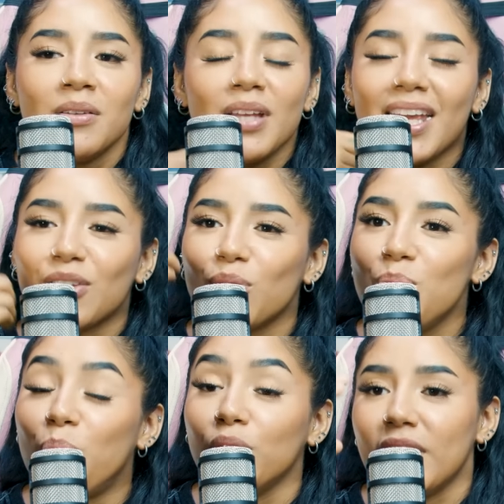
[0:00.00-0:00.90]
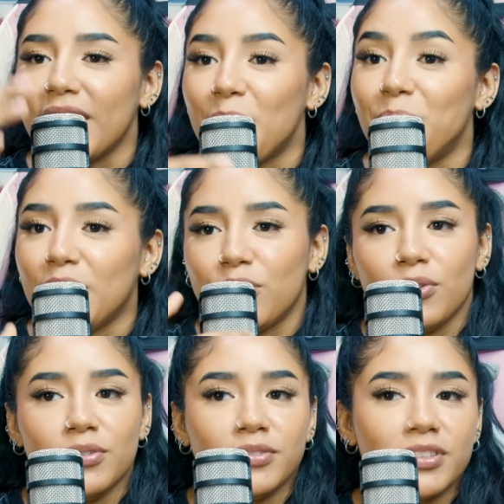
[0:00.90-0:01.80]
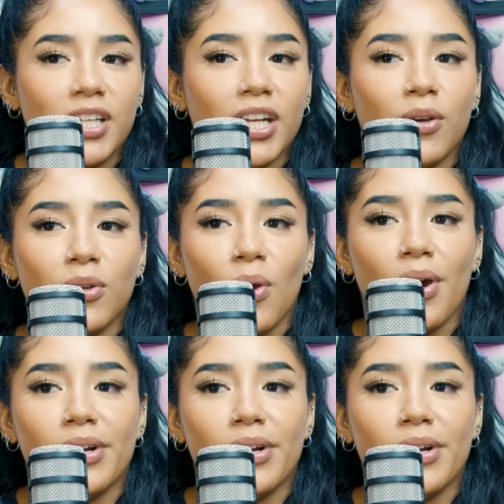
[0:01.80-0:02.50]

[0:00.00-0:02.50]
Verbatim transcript: Es que tú impones respeto, creo yo.